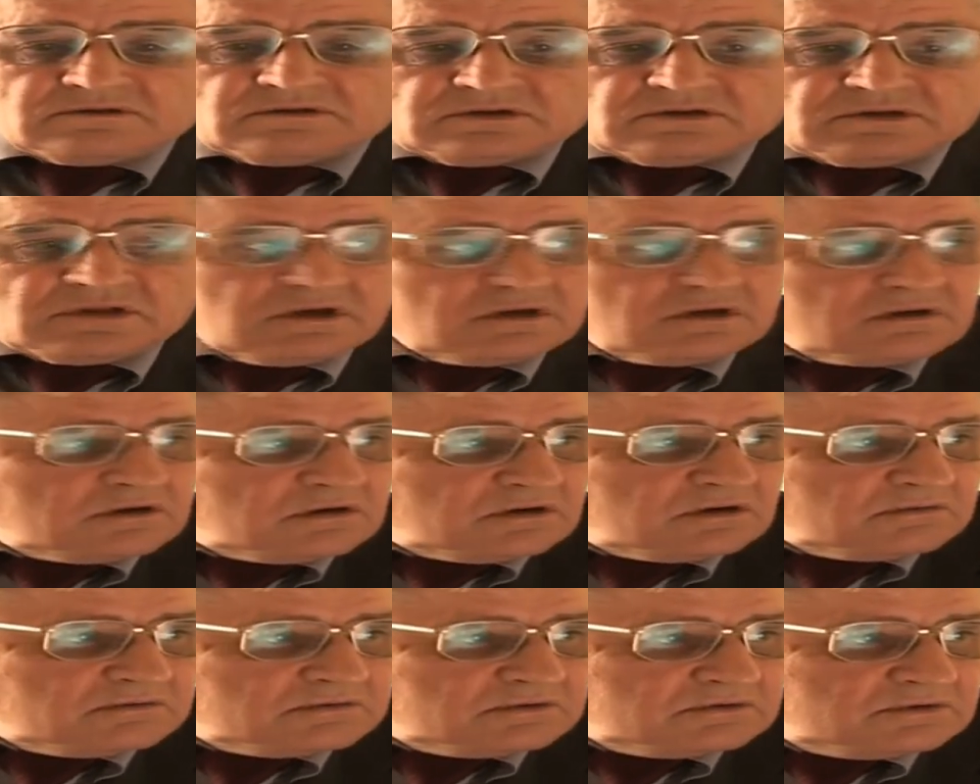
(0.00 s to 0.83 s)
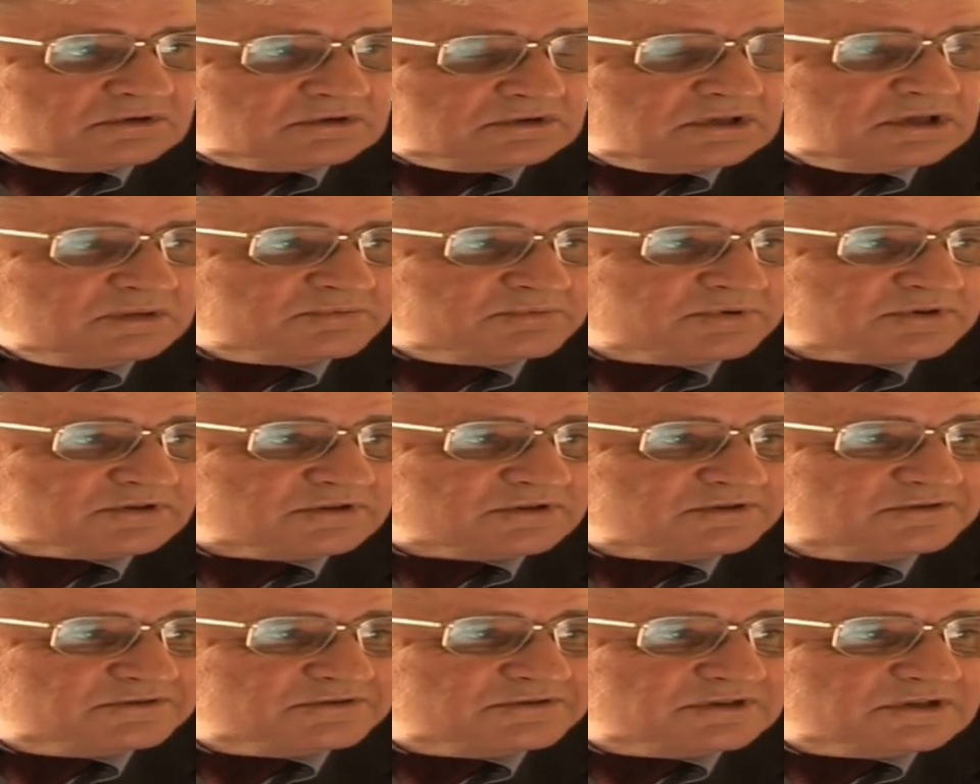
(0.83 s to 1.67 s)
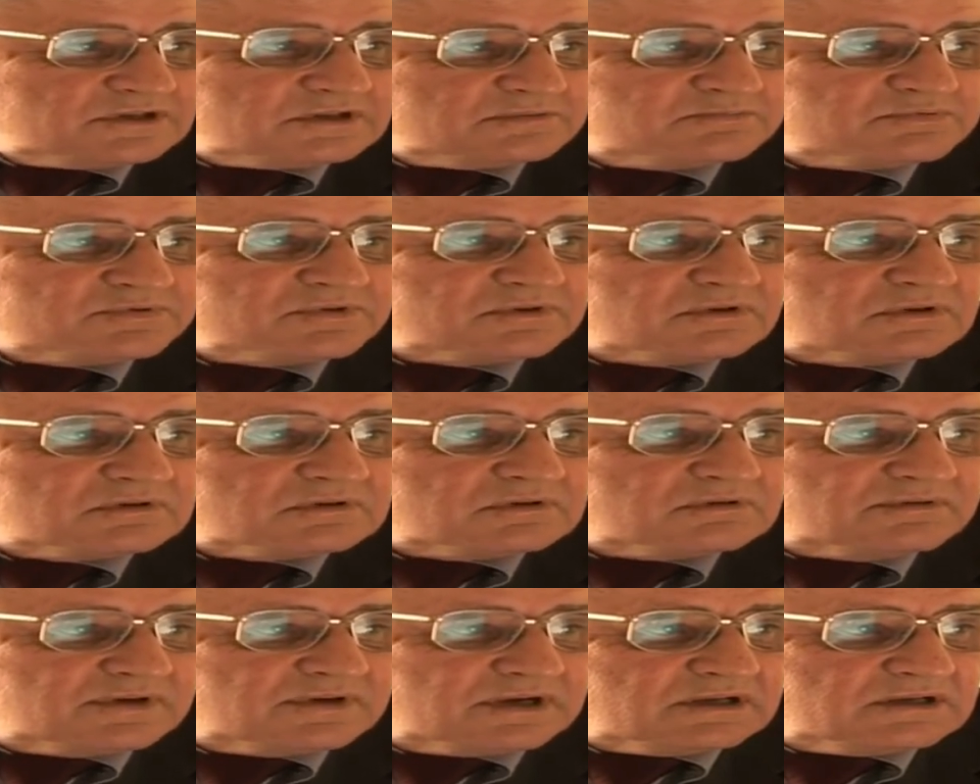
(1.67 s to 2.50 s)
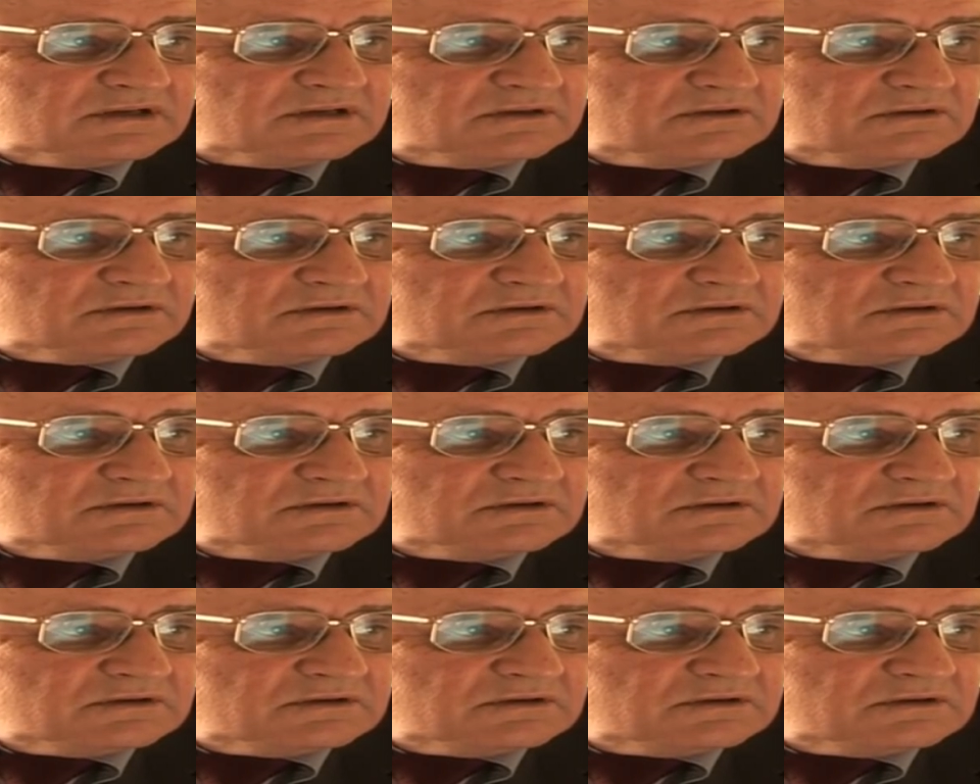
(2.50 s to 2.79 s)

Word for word: Do, tego, do tej procedury jest przygotowany.